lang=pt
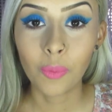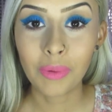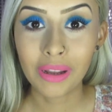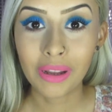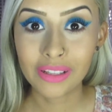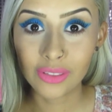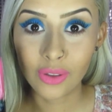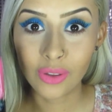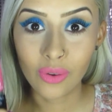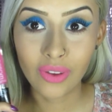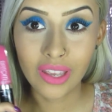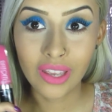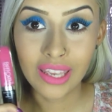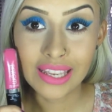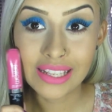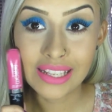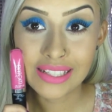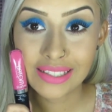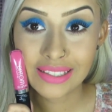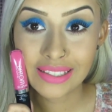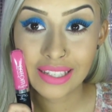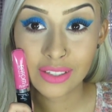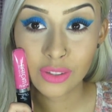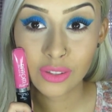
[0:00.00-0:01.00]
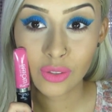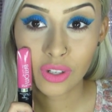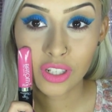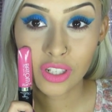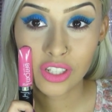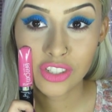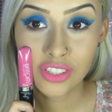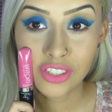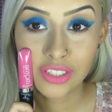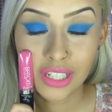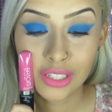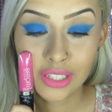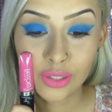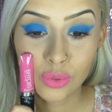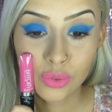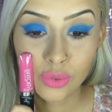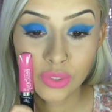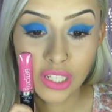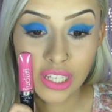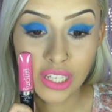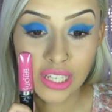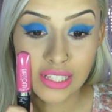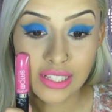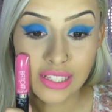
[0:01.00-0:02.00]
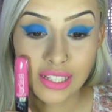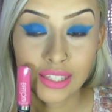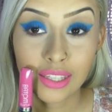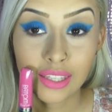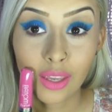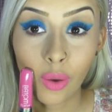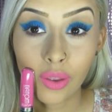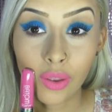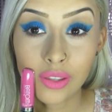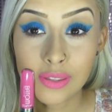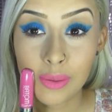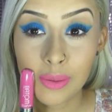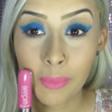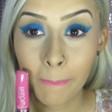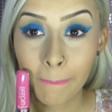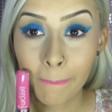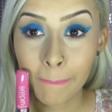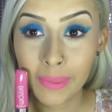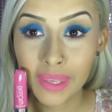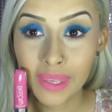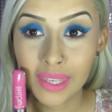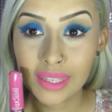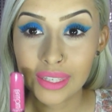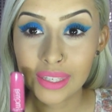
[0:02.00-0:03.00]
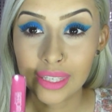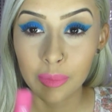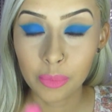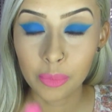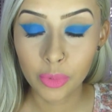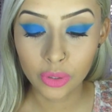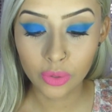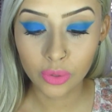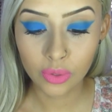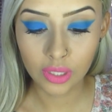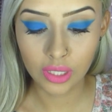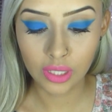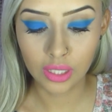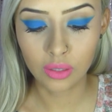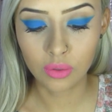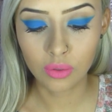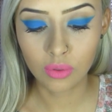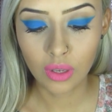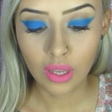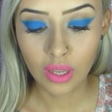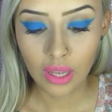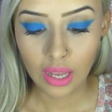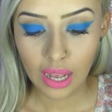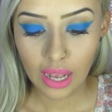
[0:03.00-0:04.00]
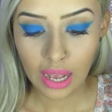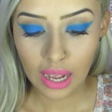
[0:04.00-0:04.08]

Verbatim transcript: O batom é esse da Toque de Natureza, que é esse pink muito lindo.